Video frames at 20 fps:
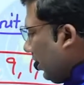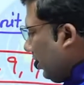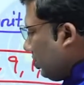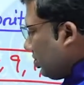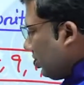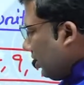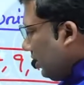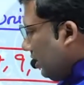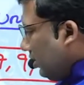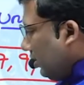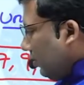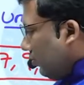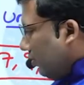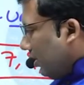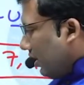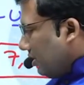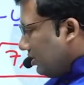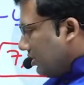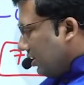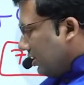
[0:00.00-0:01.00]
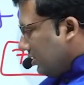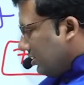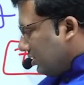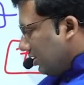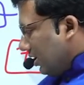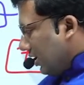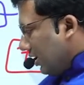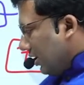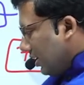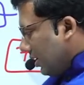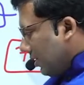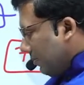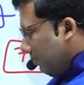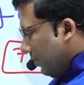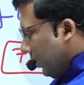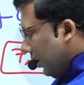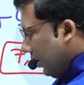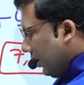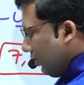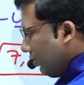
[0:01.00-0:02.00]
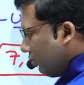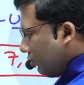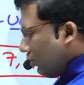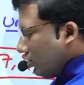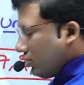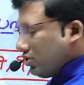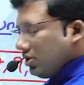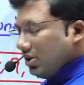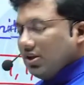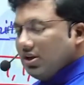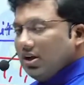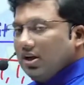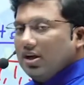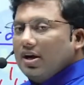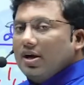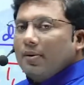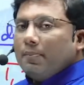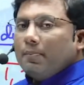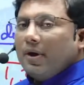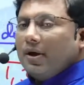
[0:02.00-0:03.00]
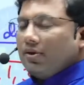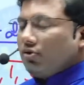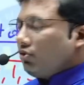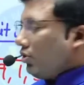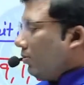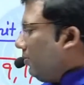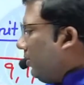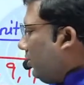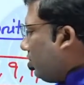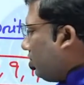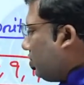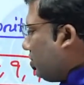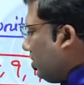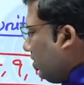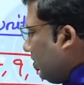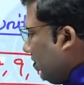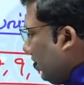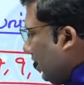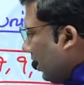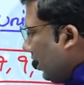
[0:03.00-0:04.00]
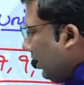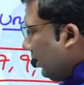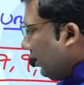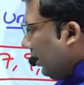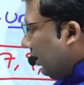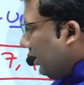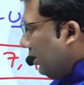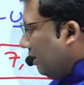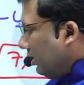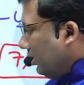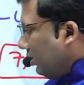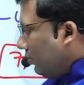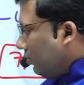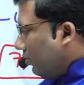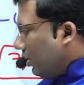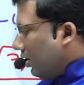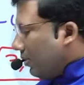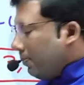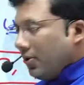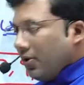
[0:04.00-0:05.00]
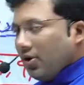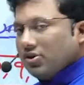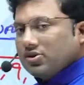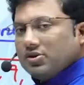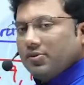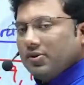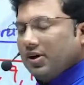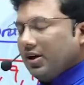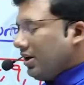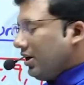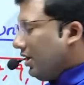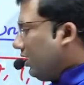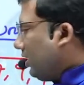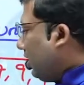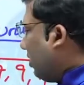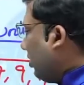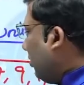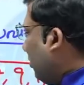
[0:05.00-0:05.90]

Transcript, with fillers: రైట్ ఇది కూడా చేస్తే మనకు ఎంత వచ్చింది పంతొమ్మిది వచ్చింది అంటే ఇది కూడా పాజిబిలిటీ